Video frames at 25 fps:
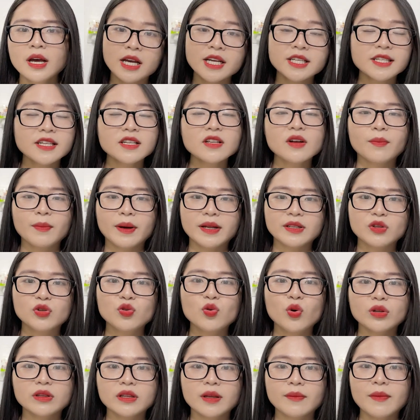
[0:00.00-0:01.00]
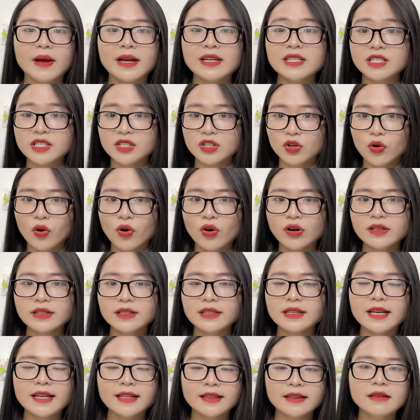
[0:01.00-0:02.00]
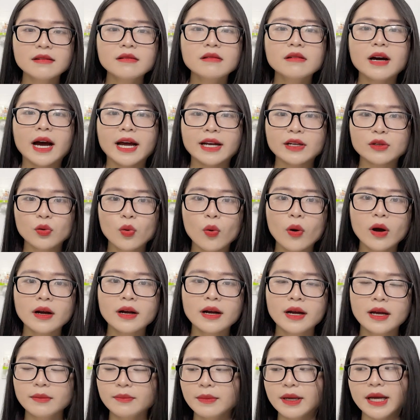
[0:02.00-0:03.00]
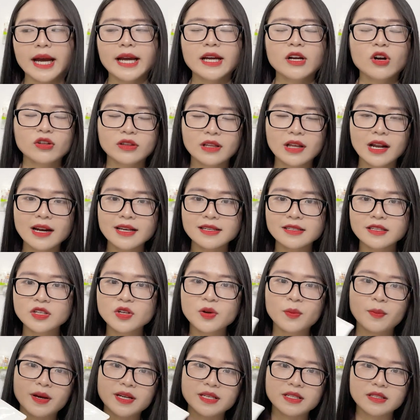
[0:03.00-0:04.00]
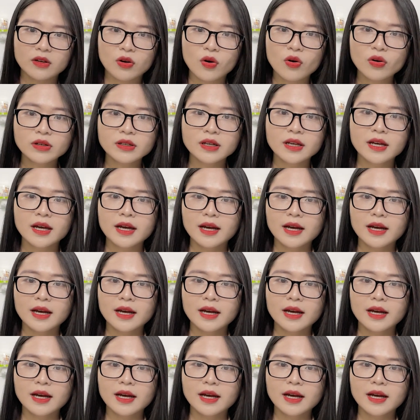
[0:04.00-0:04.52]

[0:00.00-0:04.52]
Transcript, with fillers: Sữa rửa mặt thuộc tập đoàn Scott đến từ Hàn Quốc, mình hay gọi tắt là sữa rửa mặt Scott